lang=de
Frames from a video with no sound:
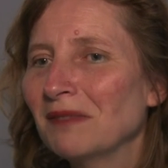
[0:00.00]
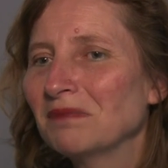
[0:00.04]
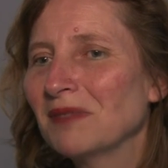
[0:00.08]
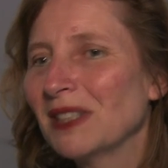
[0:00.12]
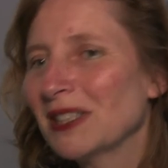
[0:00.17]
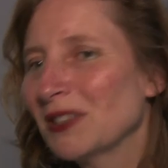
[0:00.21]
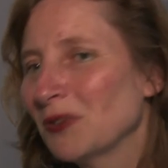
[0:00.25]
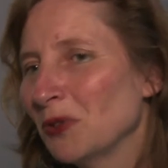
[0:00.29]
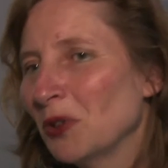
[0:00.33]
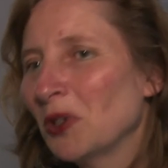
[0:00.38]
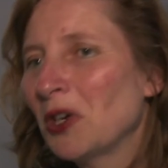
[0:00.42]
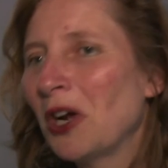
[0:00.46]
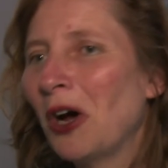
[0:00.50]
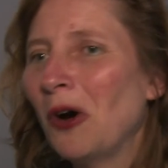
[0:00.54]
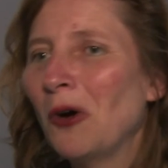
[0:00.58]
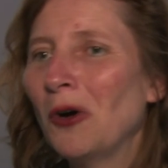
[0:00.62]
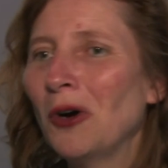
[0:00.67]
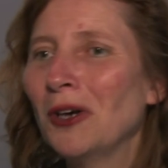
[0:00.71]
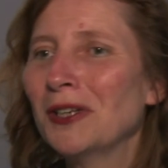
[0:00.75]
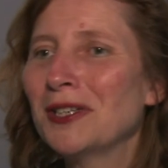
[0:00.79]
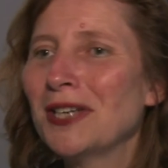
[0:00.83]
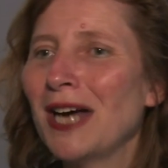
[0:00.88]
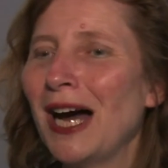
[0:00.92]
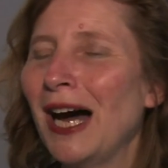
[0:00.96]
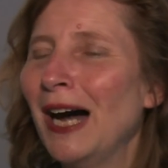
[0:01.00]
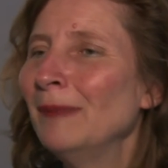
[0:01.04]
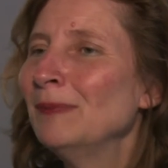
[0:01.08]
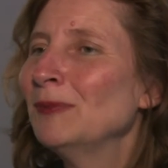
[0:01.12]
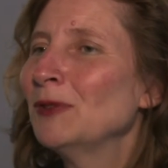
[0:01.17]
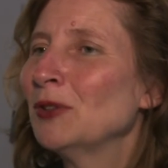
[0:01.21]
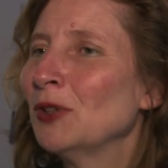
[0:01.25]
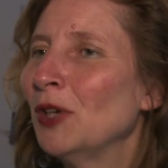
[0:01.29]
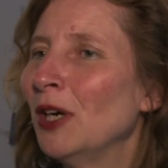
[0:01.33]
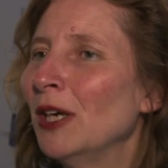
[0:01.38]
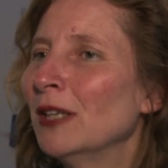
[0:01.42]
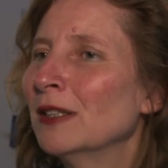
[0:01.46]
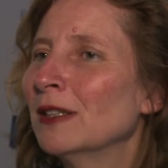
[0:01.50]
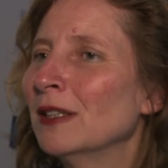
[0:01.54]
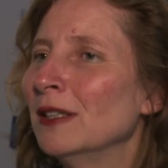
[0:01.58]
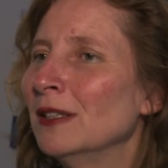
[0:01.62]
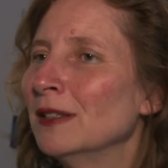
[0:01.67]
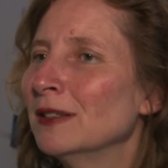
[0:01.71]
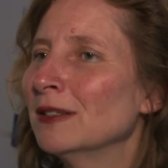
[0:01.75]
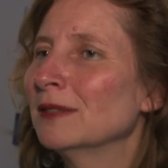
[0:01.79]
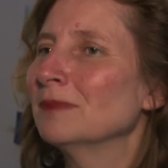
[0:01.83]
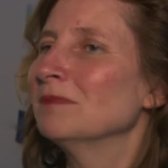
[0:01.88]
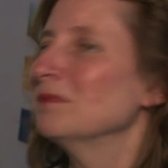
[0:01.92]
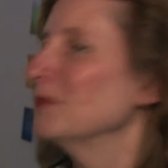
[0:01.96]
das wurde auch heute Abend
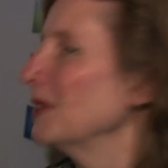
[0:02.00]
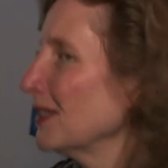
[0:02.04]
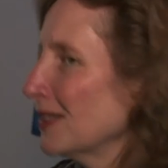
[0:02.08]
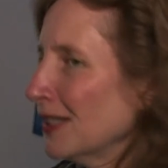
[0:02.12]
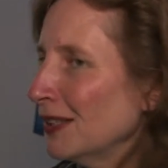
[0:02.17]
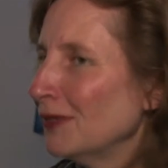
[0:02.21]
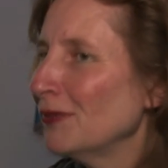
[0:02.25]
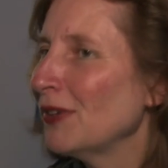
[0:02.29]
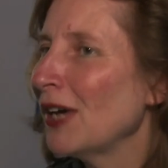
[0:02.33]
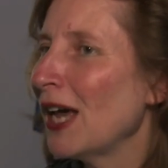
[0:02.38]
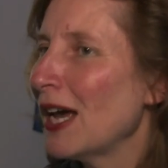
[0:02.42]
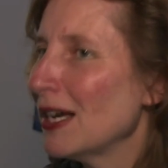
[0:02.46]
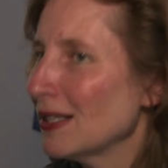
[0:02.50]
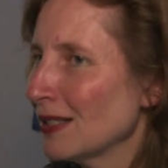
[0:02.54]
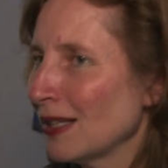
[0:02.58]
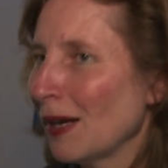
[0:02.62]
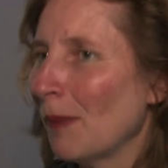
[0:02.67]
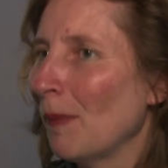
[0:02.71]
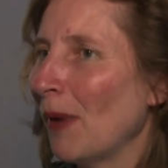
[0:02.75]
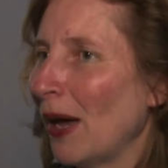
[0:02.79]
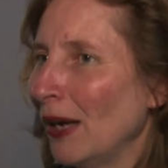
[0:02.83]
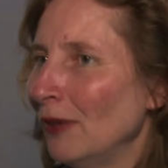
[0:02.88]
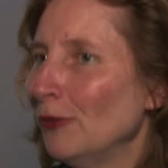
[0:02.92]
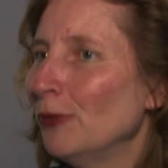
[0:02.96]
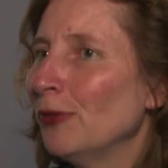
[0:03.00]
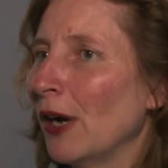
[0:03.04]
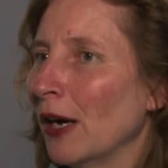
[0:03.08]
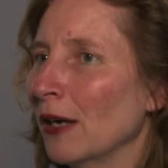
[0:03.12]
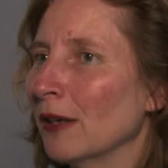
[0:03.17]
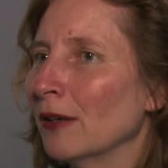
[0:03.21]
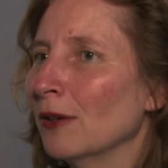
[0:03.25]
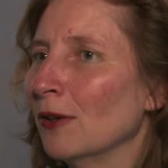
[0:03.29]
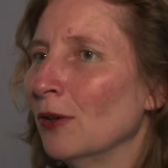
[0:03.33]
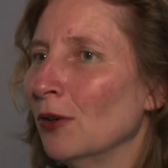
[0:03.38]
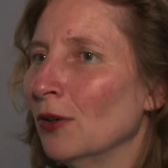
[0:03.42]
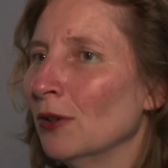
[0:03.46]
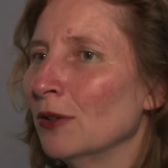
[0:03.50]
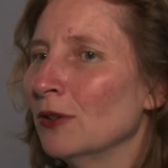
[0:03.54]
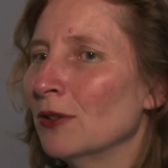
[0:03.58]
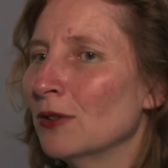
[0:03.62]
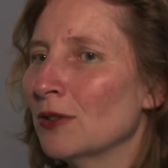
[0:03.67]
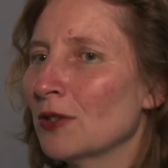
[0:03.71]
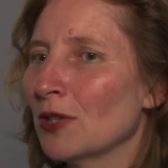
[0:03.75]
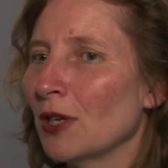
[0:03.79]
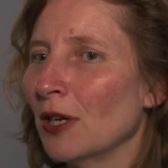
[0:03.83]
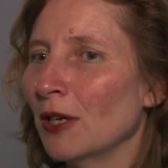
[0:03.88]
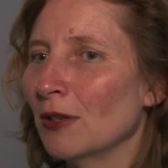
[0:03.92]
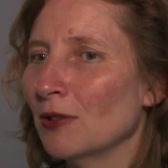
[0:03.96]
deutlich, da sind wir erst am Anfang
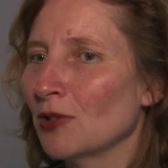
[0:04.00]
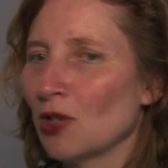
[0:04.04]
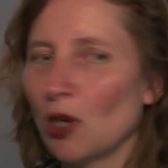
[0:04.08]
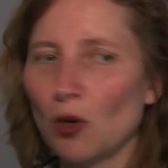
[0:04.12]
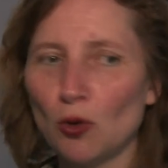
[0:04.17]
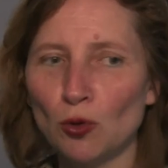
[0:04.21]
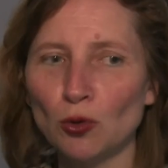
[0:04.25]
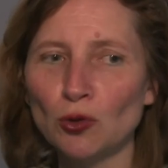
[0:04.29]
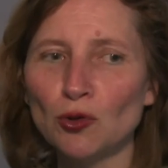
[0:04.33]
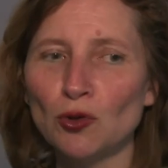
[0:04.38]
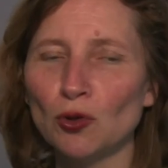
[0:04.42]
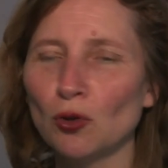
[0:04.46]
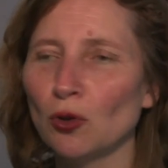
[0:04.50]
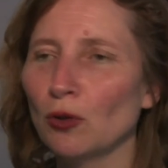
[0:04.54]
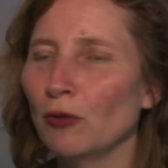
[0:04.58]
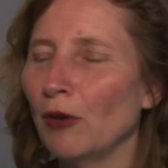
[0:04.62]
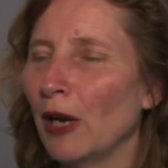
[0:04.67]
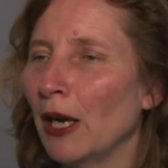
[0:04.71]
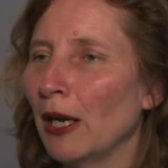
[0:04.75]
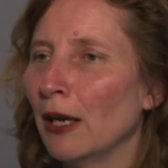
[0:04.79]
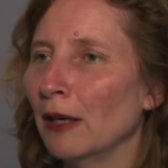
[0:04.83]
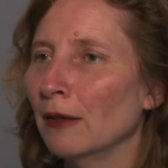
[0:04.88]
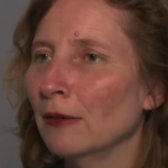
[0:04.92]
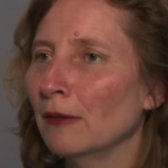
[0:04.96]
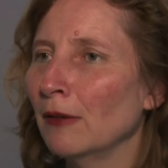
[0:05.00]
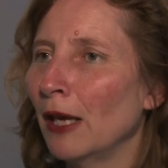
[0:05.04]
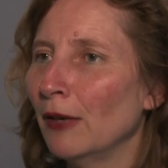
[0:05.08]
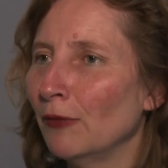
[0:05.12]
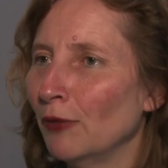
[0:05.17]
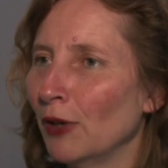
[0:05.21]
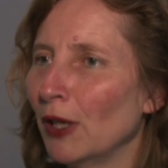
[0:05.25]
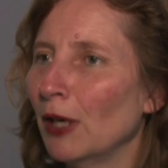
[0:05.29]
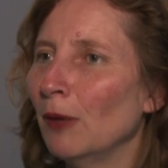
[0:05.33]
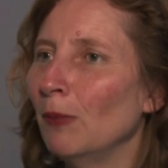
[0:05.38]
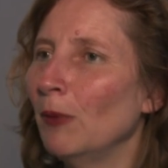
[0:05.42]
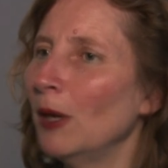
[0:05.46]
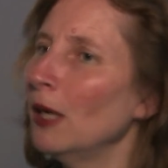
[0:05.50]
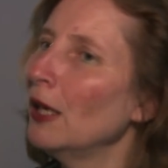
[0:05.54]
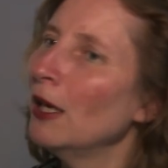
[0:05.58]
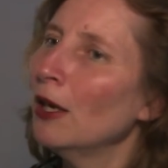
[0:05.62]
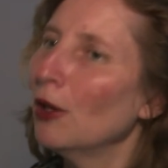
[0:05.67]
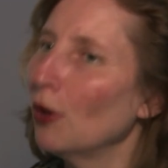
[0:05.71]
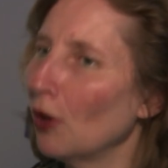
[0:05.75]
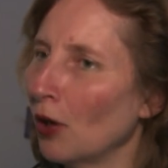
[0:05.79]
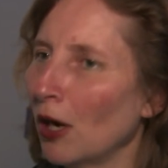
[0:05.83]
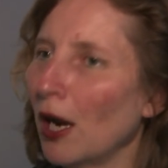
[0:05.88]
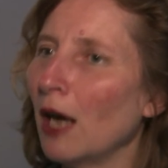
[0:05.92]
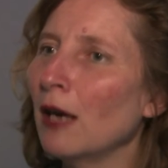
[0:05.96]
und äh, das ist auch gut so, weil dann hat Wikimedia
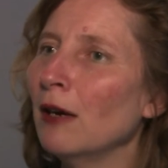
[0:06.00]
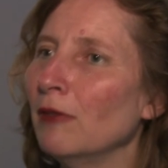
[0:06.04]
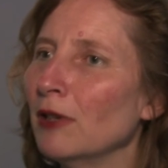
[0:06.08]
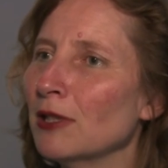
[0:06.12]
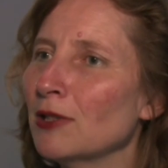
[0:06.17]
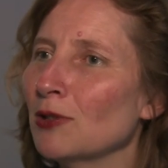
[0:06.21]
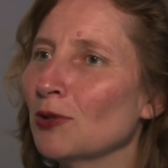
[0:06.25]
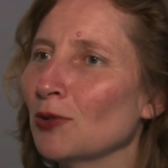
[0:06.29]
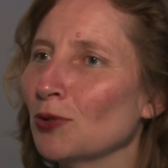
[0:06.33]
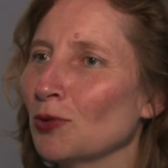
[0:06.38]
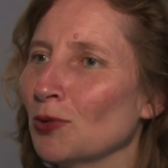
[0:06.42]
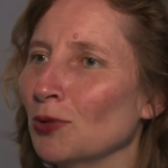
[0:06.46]
noch lange was zu